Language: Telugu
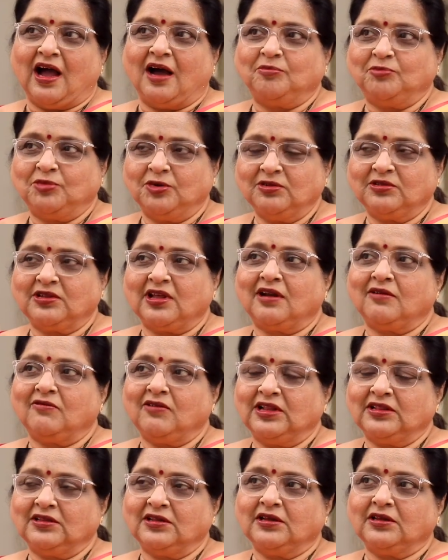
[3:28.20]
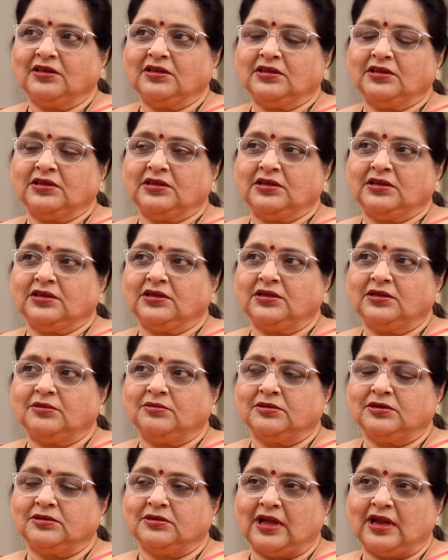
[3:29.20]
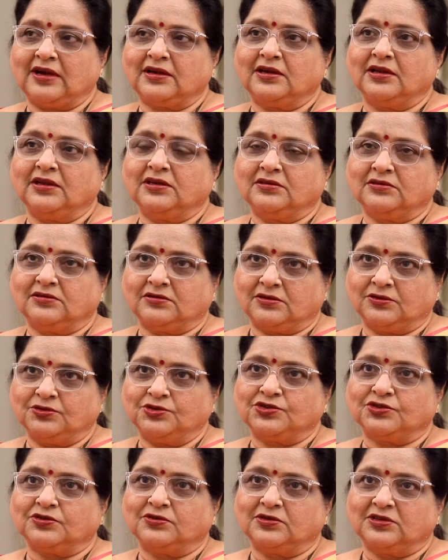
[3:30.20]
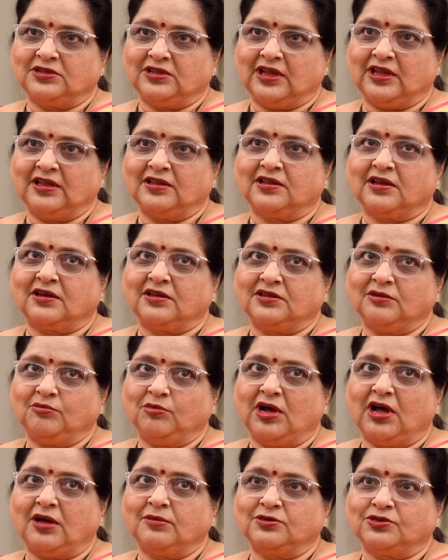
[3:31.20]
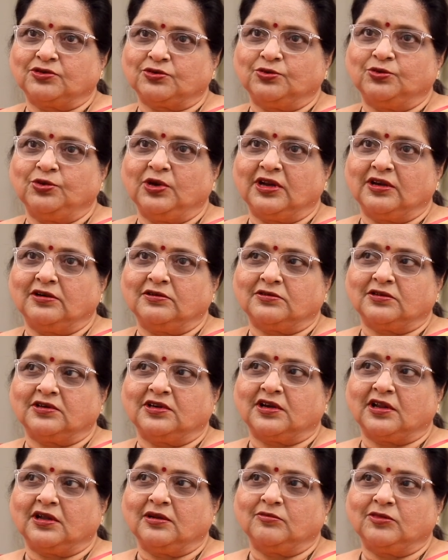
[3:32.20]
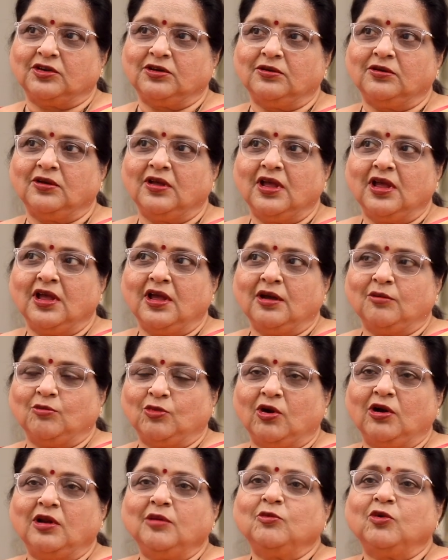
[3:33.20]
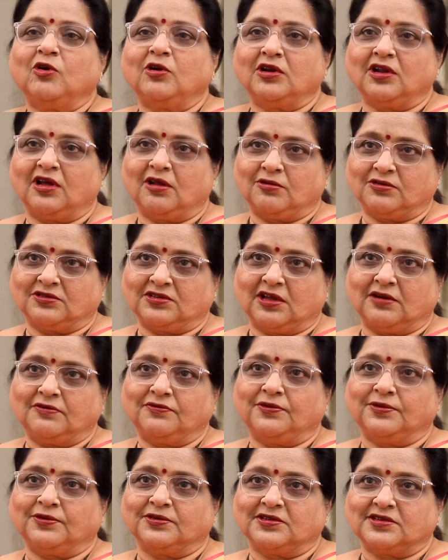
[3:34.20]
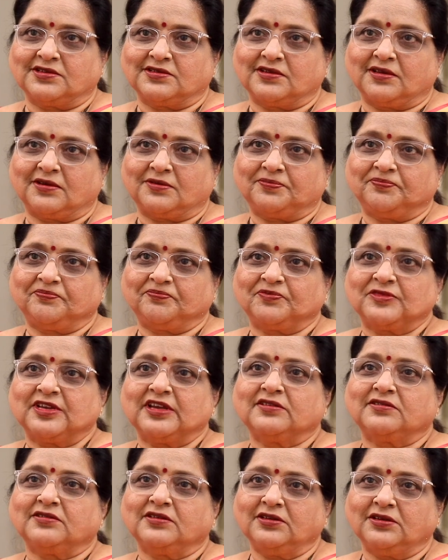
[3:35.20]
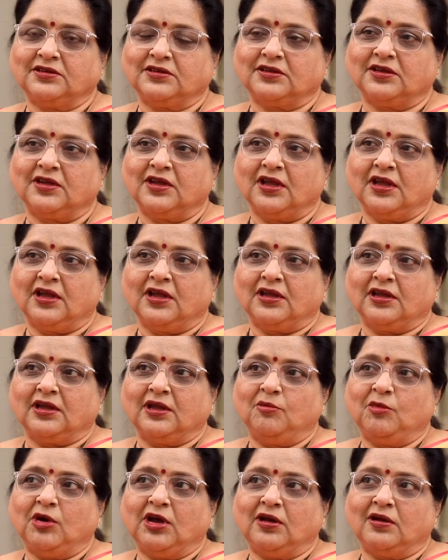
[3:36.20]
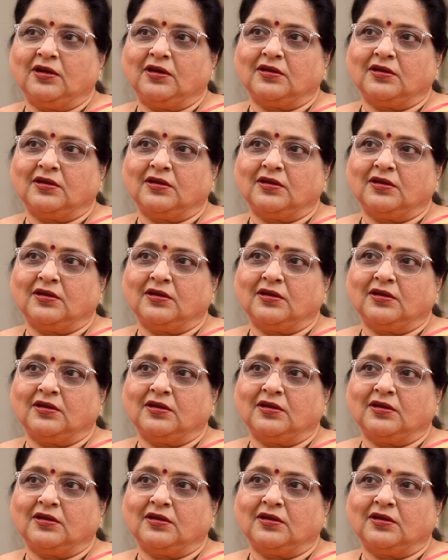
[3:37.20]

అప్పుడు తర్వాత ఈ యాక్టింగ్ కొంచెం ఇది అయిన తర్వాత బాబు స్కూల్కి వెళ్తున్న టైంలో మురళీమోహన్ గారు ఒకసారి ఫోన్ చేశారు చేసి ఏమా